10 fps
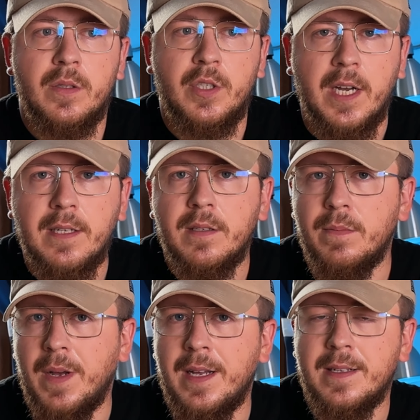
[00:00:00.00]

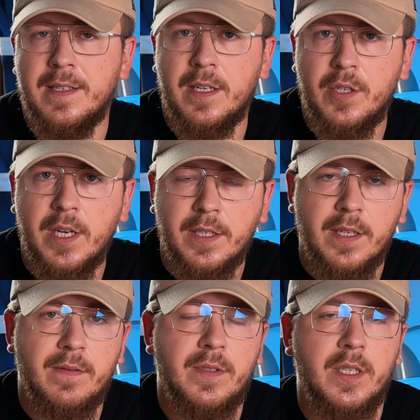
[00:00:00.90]
czas ma
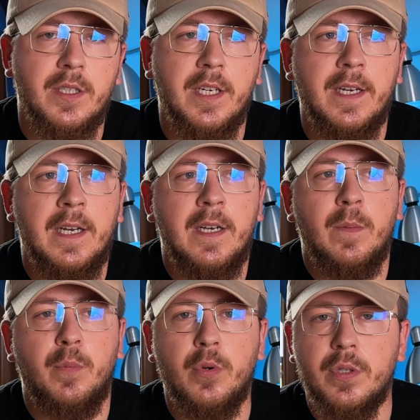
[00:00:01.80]
znaczenie, w sensie
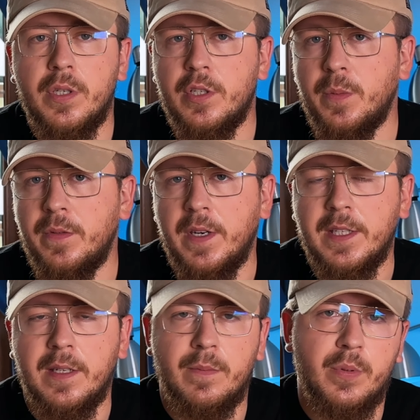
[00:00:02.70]
punkty
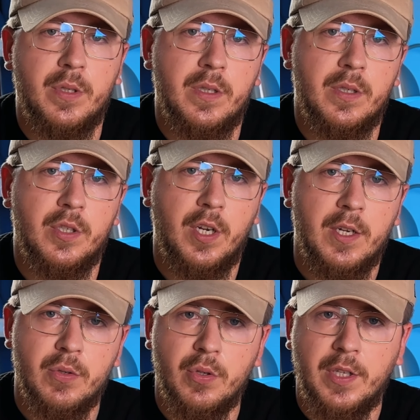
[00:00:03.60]
zdobywane przy
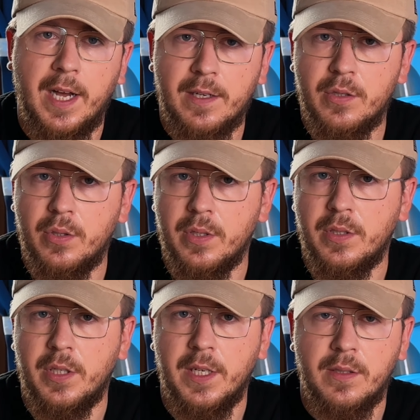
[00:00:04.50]
strzelaniu do tarcz to
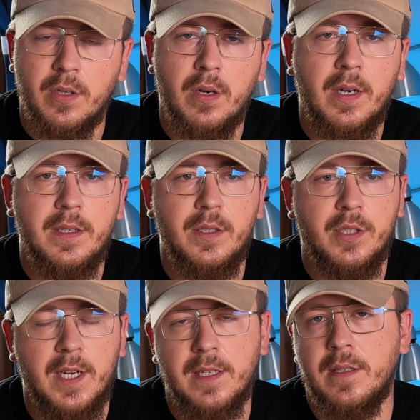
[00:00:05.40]
jest jedno i
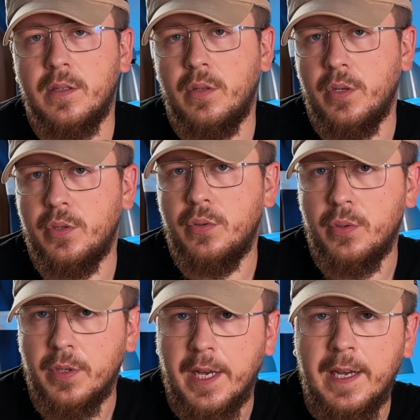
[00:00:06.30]
czas to jest
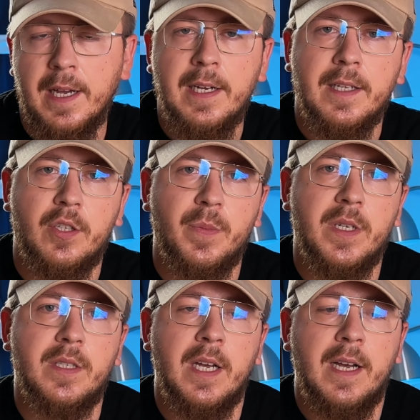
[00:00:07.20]
drugie.
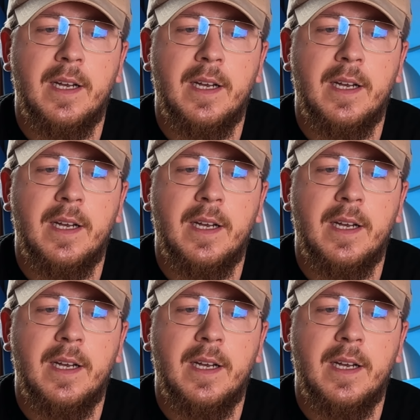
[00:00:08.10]
Natomiast